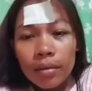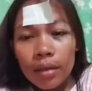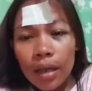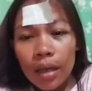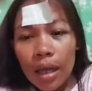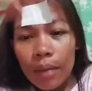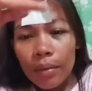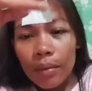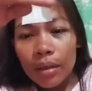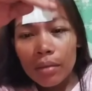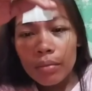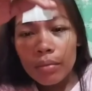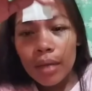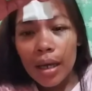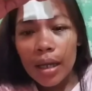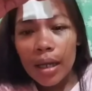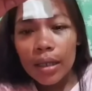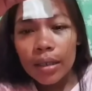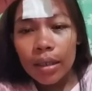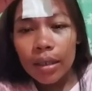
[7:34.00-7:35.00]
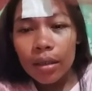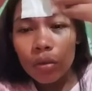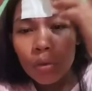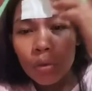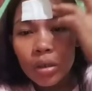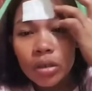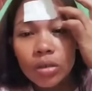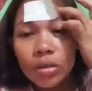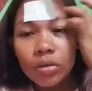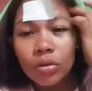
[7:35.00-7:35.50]
Salamat mahal get
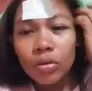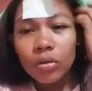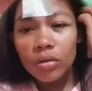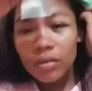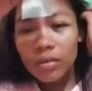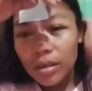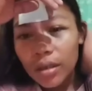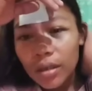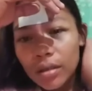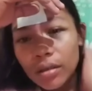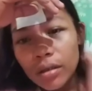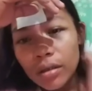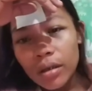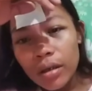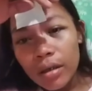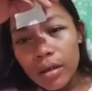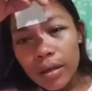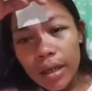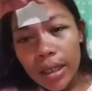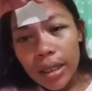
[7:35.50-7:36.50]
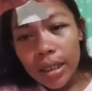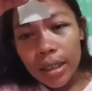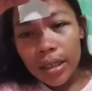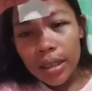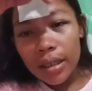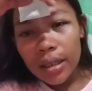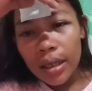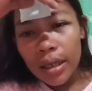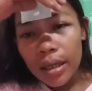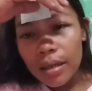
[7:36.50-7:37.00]
well soon. Sander
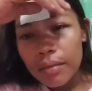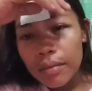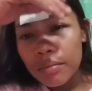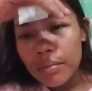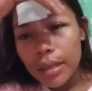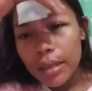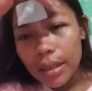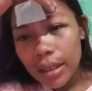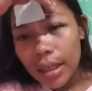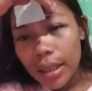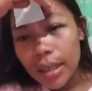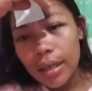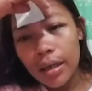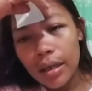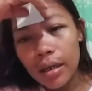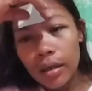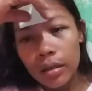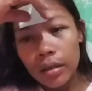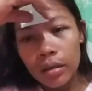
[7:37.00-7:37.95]
Naitan Matik.